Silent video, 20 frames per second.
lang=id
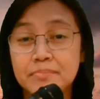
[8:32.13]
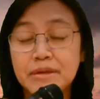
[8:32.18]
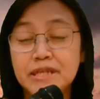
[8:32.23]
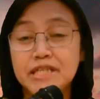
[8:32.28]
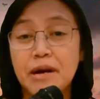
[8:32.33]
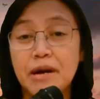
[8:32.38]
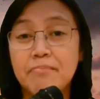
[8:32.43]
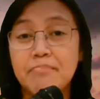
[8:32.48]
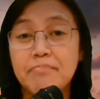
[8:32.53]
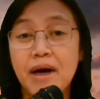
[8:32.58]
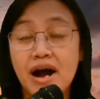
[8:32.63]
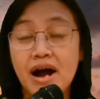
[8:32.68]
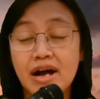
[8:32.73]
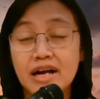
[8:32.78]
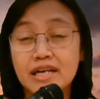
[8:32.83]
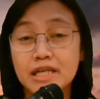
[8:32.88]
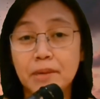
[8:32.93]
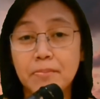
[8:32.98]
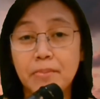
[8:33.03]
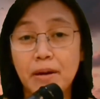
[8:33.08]

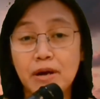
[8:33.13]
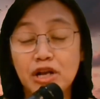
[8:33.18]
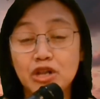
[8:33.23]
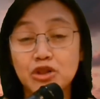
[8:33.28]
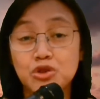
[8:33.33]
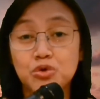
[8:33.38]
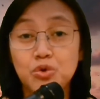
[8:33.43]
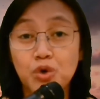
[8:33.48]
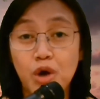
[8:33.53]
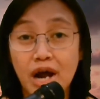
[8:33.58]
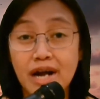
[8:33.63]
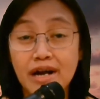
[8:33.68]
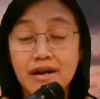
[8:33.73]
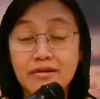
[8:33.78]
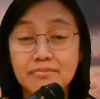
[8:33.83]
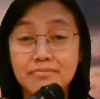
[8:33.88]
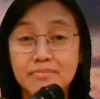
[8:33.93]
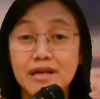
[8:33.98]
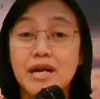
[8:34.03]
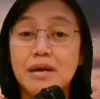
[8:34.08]
penyembahan kepada
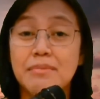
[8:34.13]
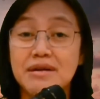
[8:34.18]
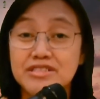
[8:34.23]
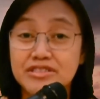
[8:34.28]
Tuhan pada